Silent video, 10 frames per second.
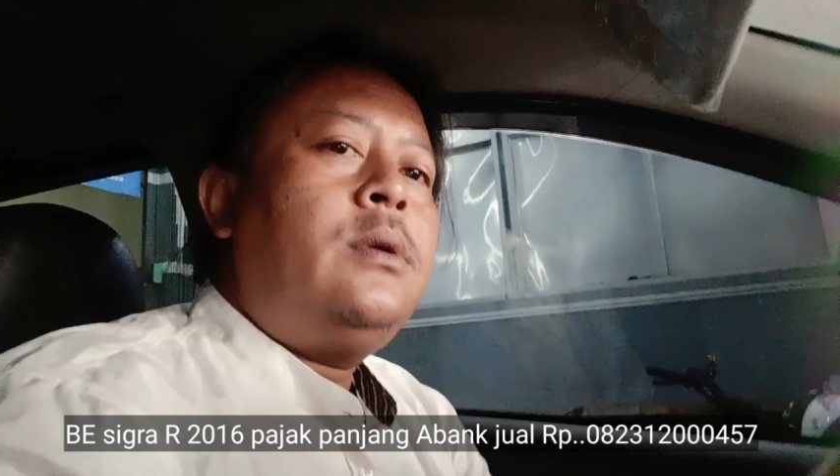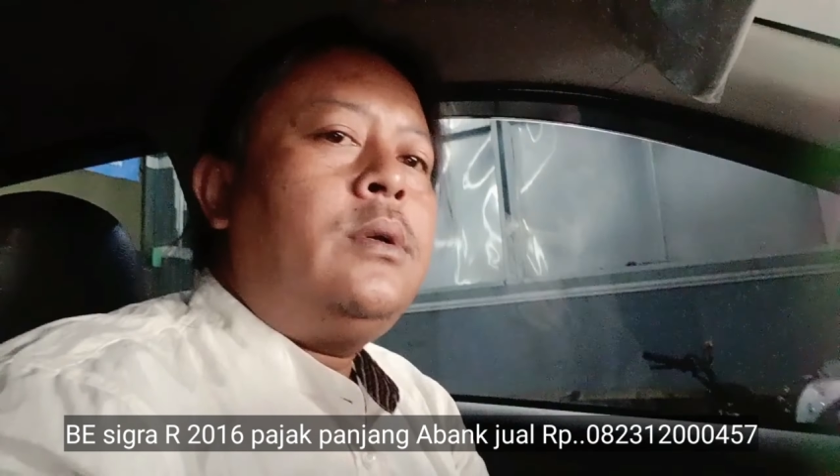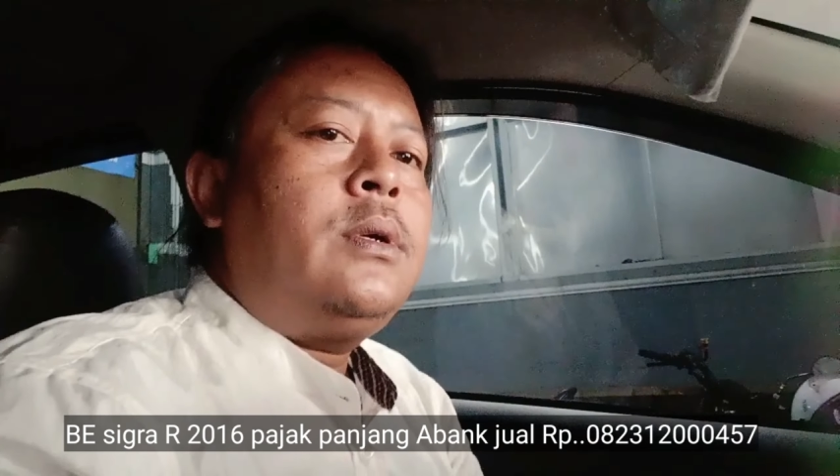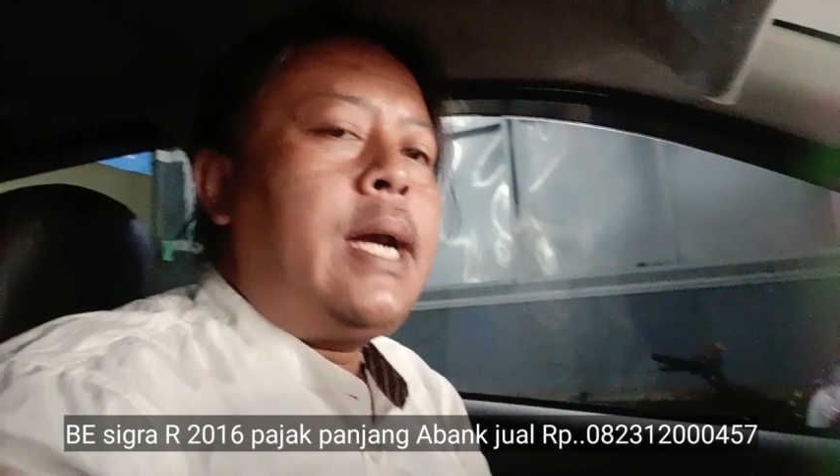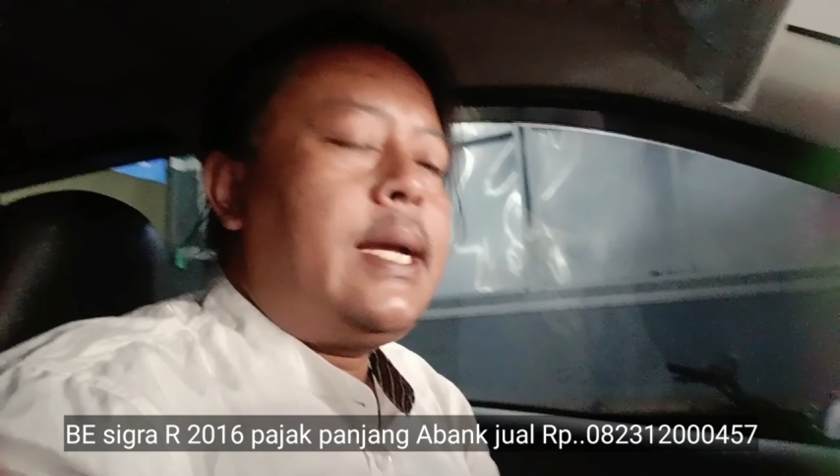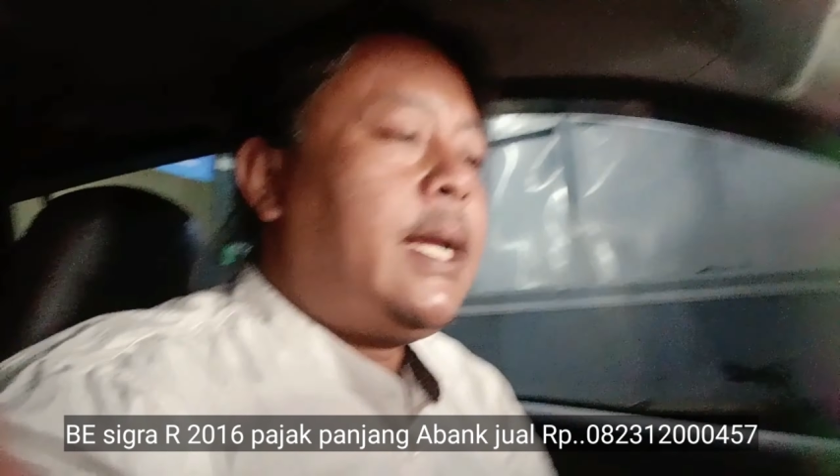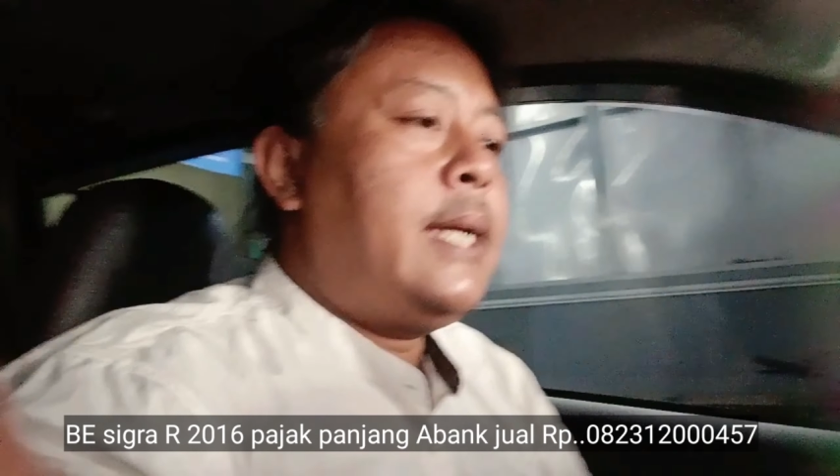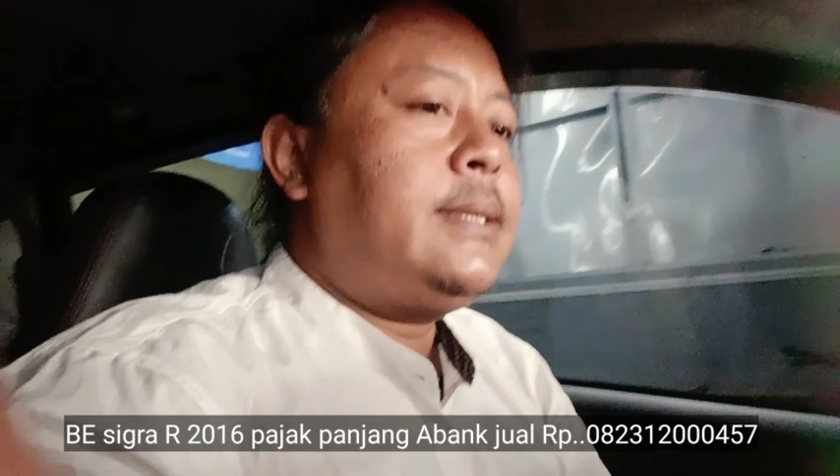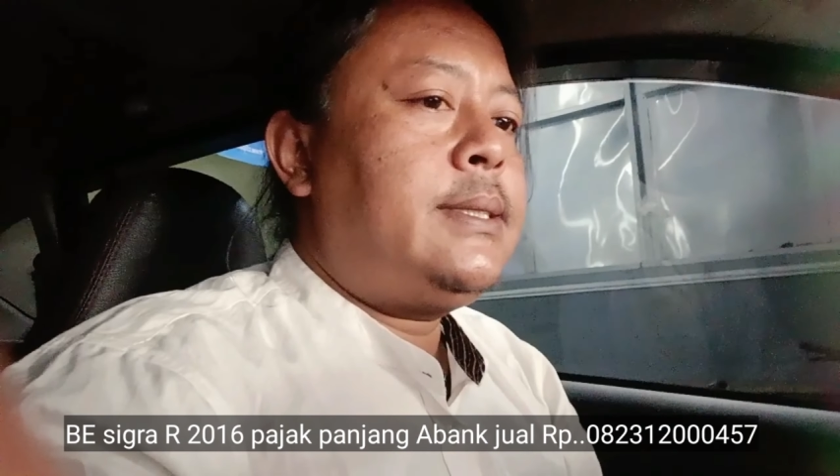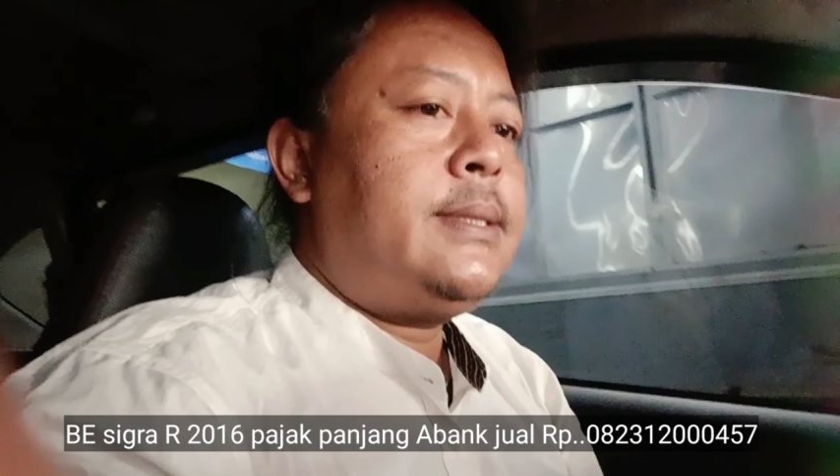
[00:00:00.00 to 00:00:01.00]
ke
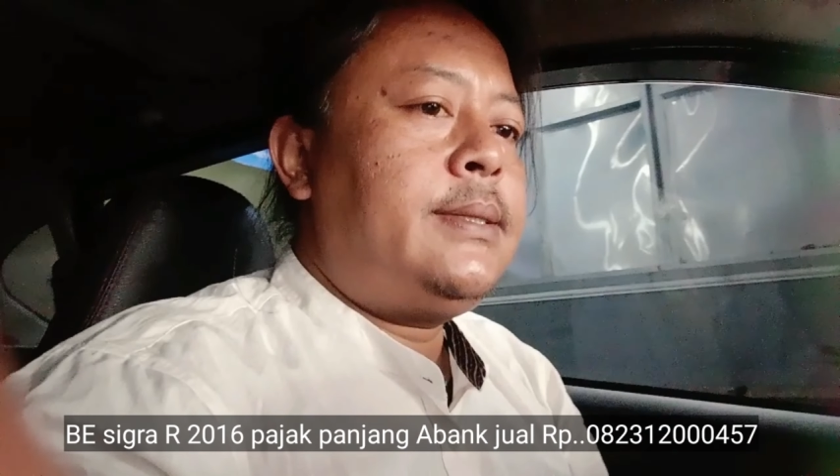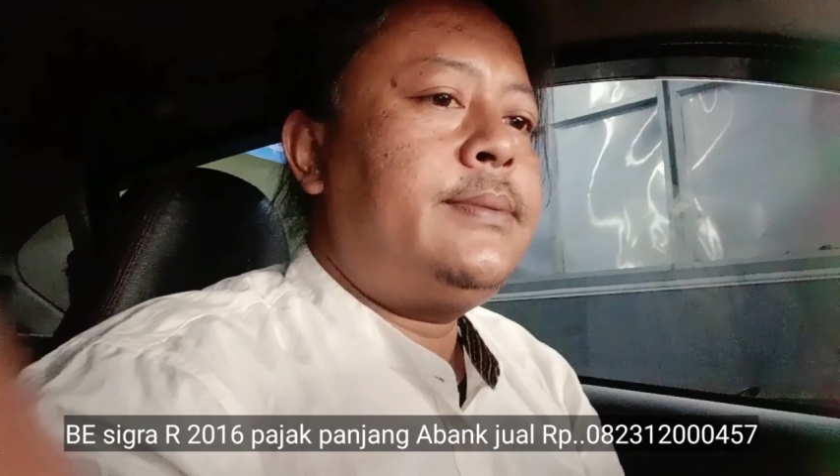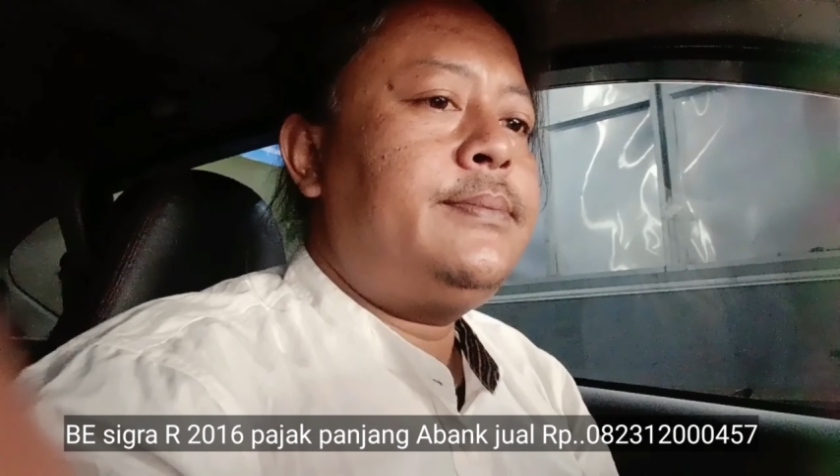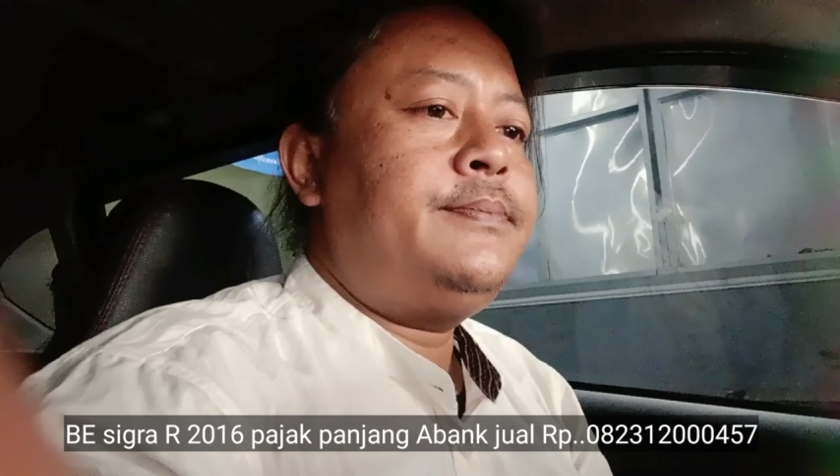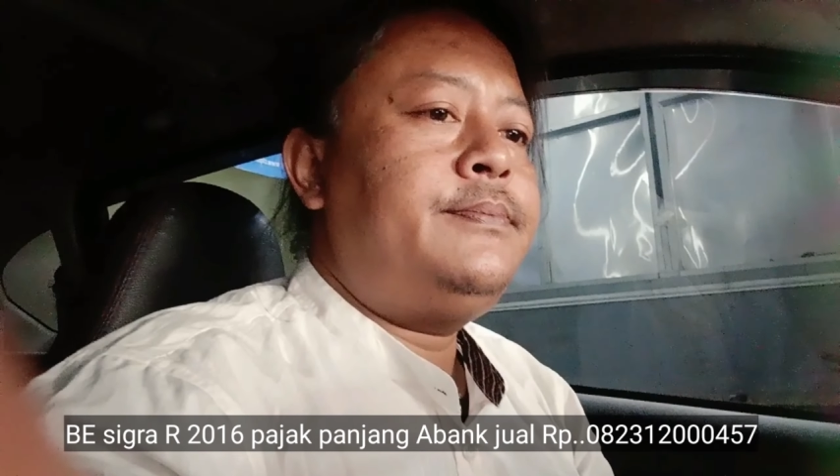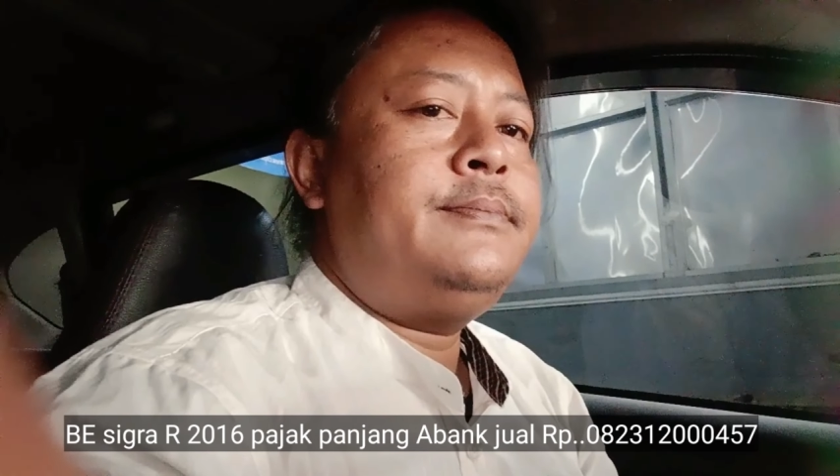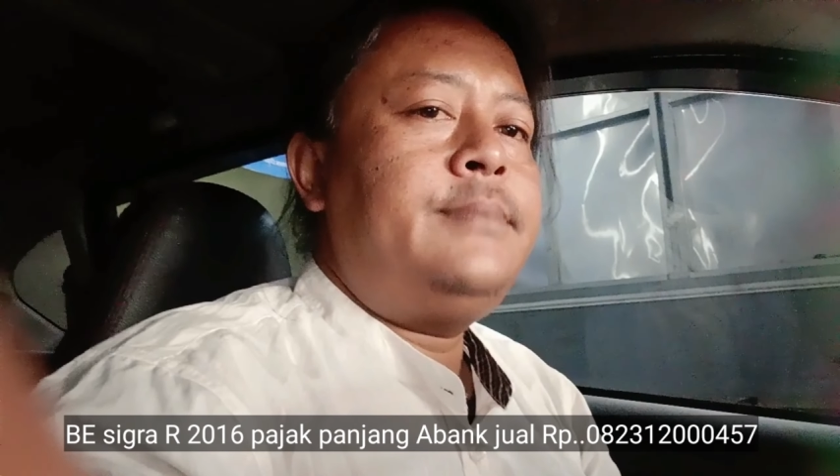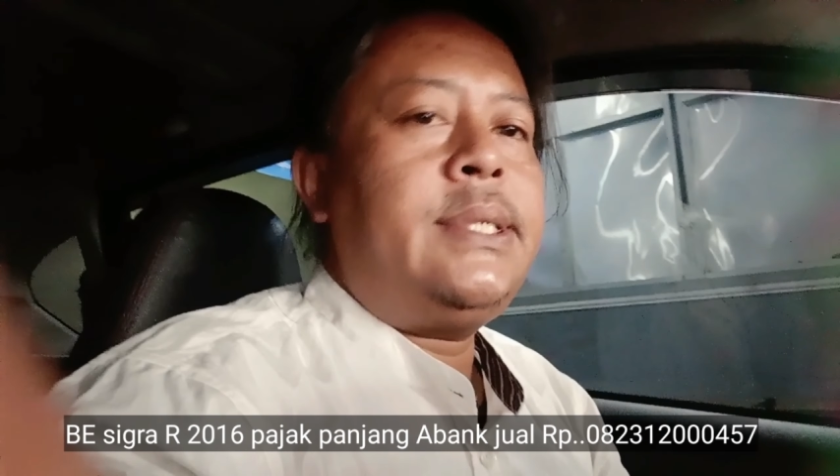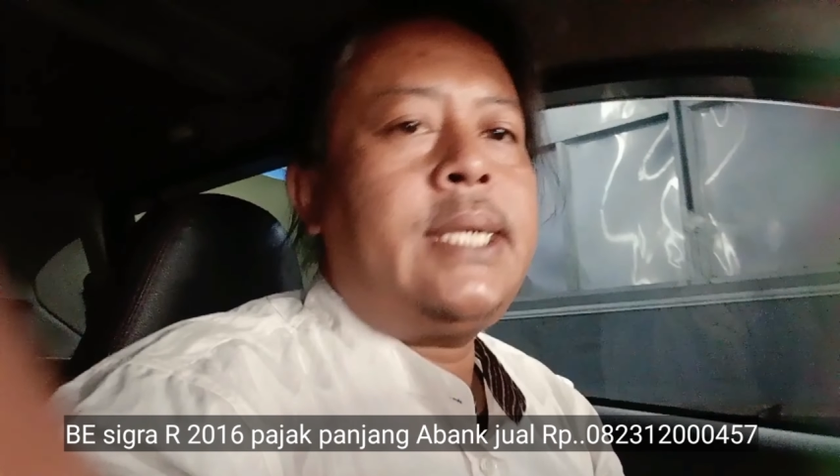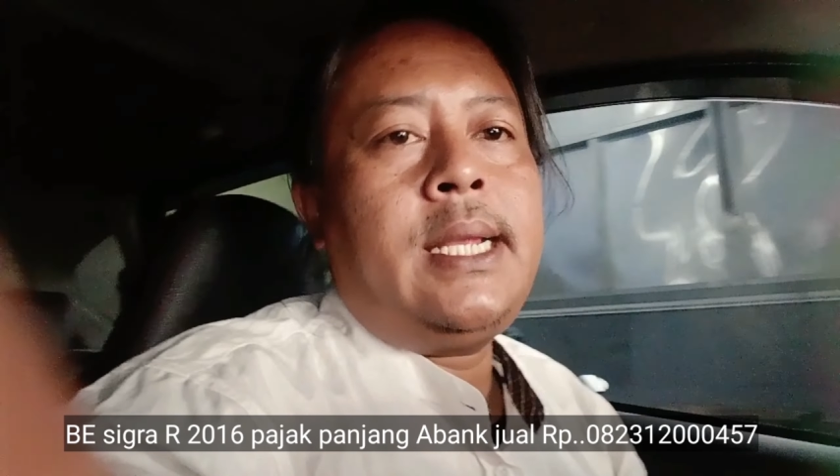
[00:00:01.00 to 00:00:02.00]
atas bisa